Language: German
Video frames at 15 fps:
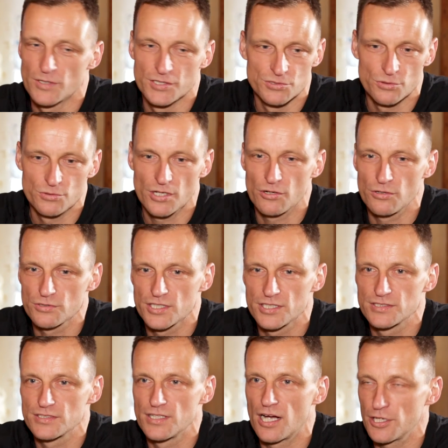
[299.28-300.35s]
meinen Sohn auch, der
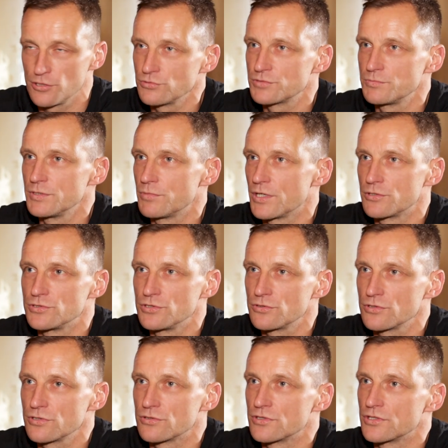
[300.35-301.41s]
jetzt in der A-Jugend spielt bei
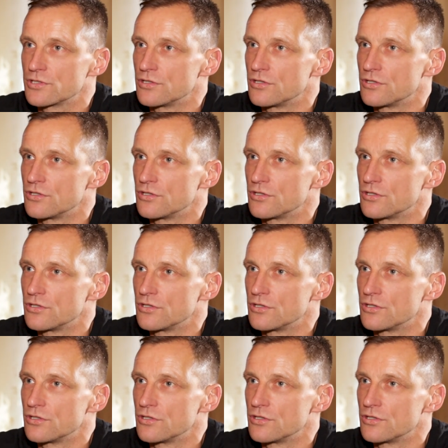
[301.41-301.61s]
Union und äh,